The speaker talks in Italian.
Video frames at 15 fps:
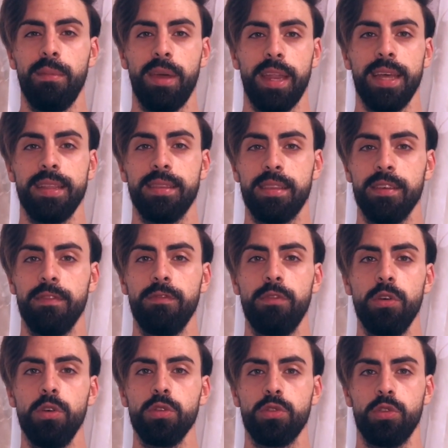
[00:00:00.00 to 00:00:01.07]
Meret
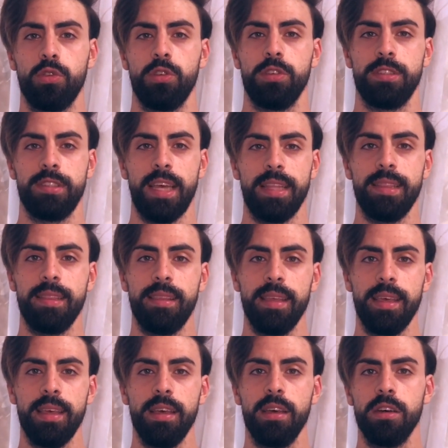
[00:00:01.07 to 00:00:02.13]
voto
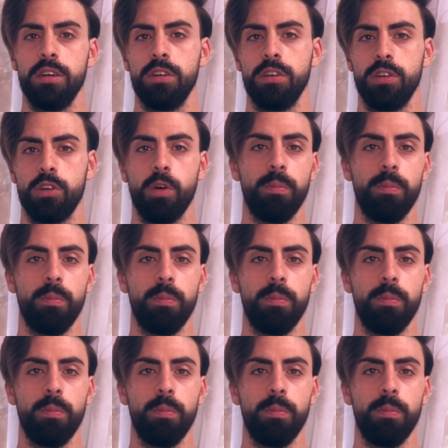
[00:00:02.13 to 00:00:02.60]
7, eh,